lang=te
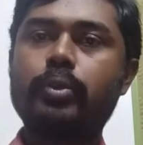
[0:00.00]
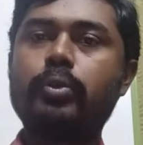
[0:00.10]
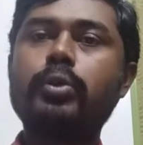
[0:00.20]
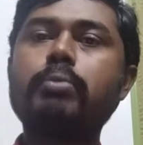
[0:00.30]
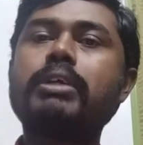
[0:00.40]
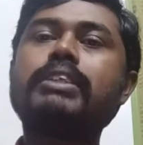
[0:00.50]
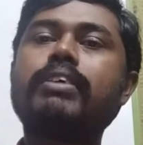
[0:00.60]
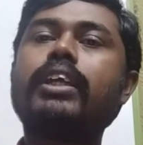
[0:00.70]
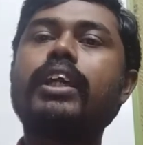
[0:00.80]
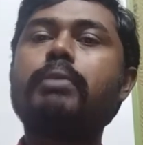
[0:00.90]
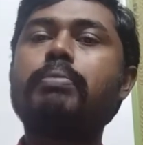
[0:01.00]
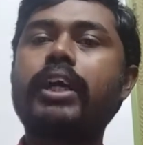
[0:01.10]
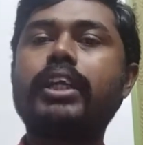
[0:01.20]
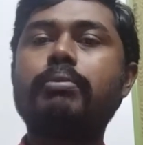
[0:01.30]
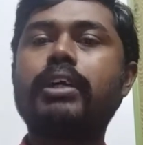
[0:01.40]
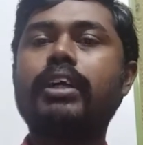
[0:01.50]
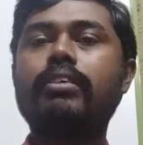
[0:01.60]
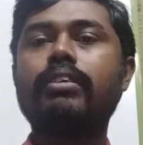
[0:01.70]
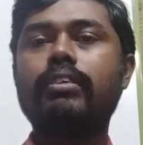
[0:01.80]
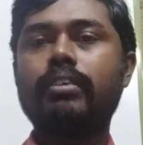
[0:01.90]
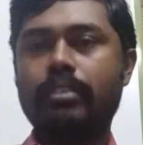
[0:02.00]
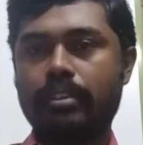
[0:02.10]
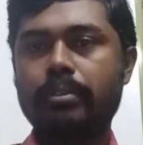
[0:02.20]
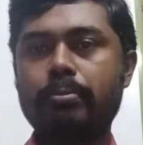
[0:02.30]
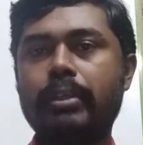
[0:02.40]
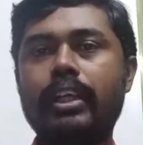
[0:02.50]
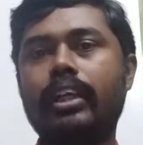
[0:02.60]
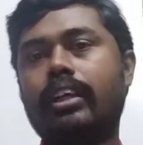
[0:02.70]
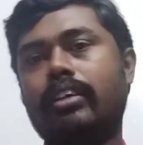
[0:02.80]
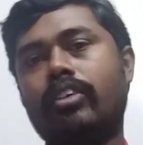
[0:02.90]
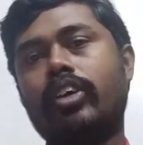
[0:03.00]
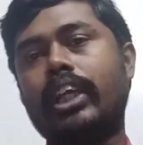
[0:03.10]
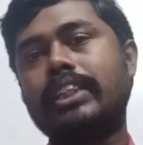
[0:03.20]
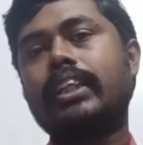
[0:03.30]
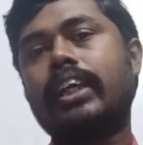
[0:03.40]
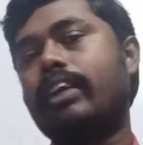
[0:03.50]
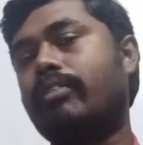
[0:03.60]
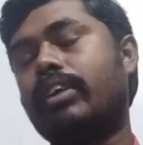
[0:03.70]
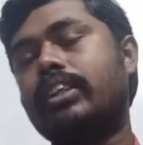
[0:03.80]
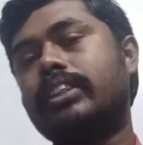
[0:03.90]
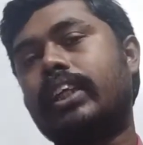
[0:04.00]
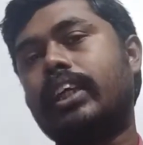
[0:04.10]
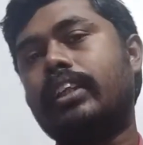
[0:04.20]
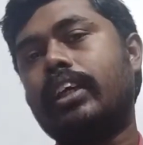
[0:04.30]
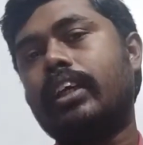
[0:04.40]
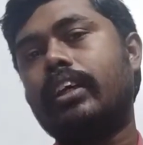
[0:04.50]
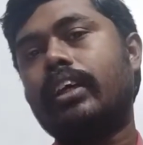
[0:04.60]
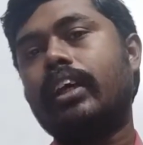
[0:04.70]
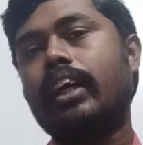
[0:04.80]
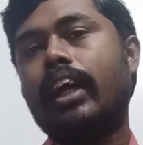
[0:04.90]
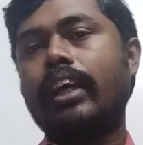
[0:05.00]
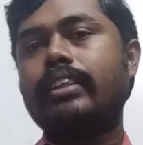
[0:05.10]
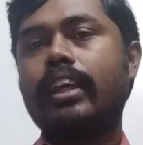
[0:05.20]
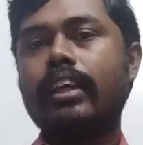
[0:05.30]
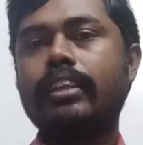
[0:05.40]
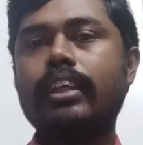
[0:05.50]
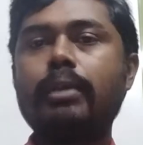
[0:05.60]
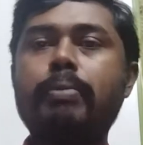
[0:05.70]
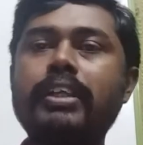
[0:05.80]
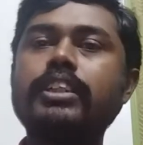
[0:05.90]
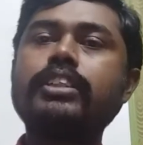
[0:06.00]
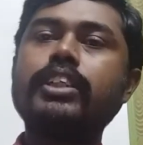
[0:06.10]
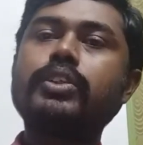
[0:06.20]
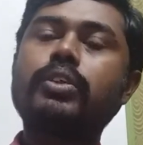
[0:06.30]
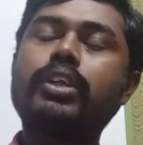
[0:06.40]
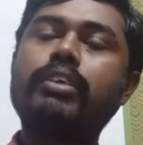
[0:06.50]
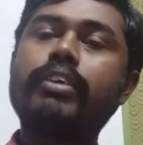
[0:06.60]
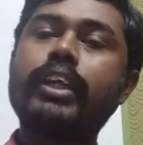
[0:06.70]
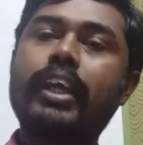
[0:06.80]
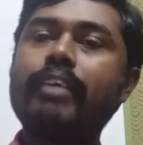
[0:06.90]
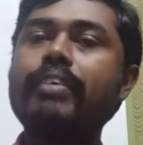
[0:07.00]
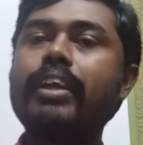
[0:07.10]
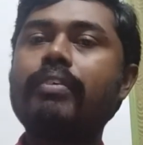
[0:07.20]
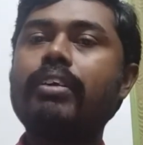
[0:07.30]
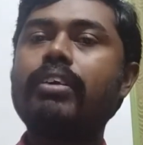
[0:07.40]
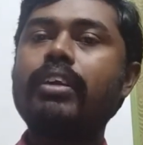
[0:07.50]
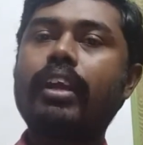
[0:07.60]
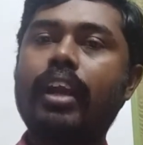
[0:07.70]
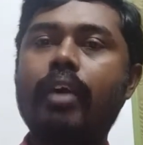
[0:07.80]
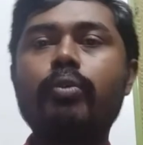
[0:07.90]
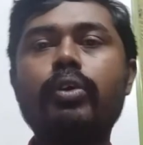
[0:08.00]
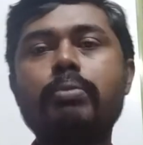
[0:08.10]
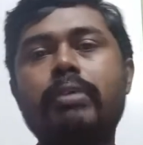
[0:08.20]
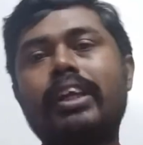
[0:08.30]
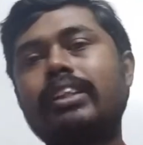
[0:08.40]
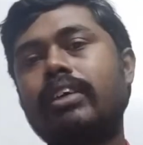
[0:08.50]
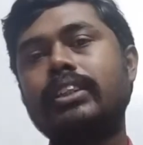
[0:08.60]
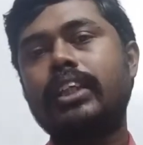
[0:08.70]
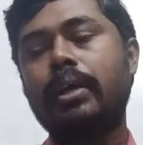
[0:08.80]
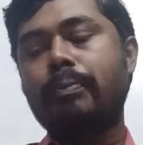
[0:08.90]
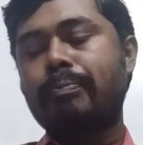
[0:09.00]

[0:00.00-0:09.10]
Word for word: డూడు బసవన్న అనే పాఠ్యభాగం మనకు ఒక లెసన్గా ఇవ్వడం జరిగింది అయితే దీన్ని పరిచయం చేస్తున్నటువంటి కవి ఎవరు అంటే రావూరి భరద్వాజ